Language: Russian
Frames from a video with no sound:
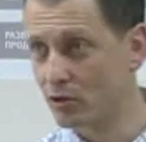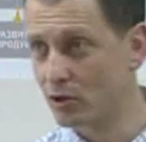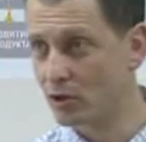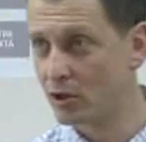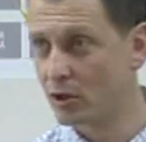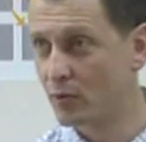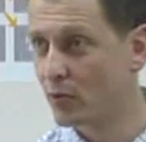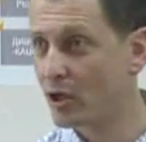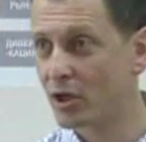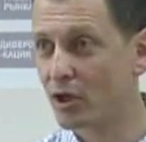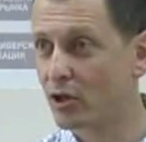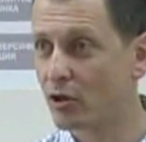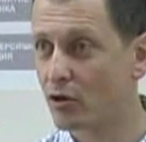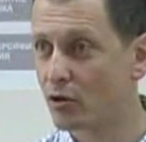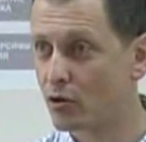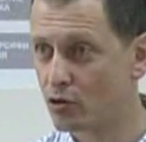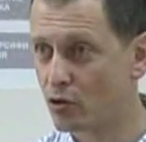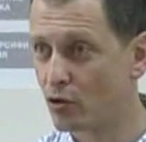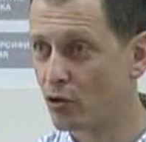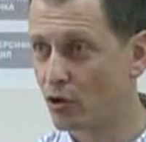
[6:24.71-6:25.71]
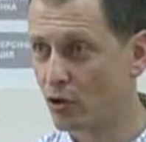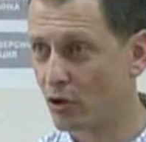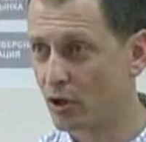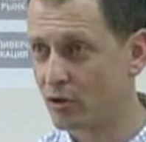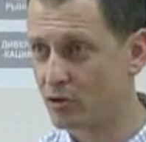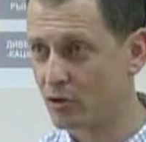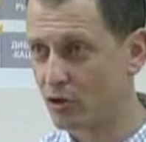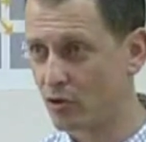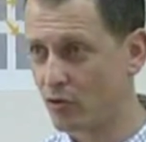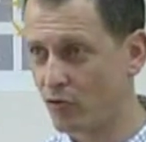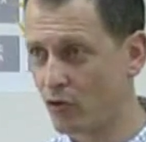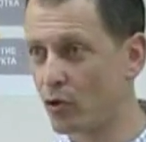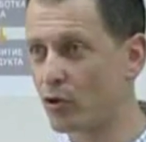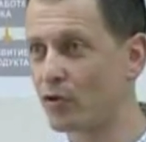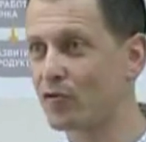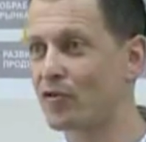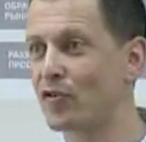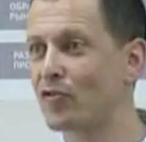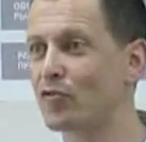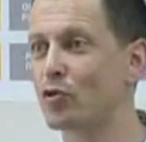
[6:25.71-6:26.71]
Да, непонятно, кто что не так сделал. Вроде
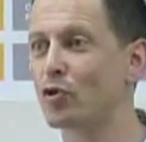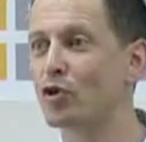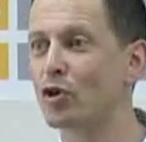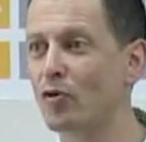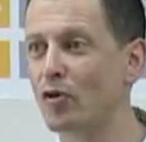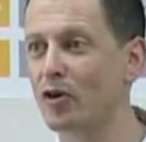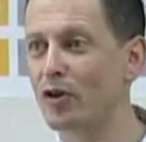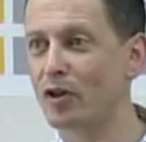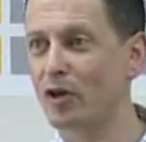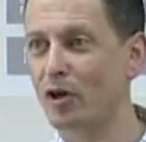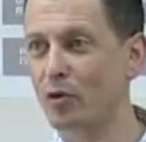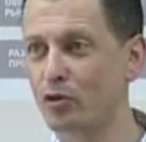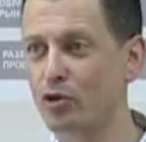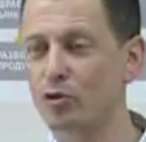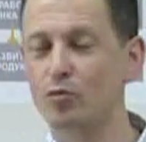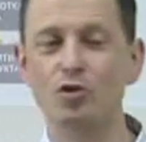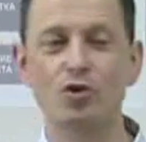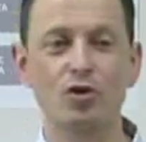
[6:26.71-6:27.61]
все все делали так, почему же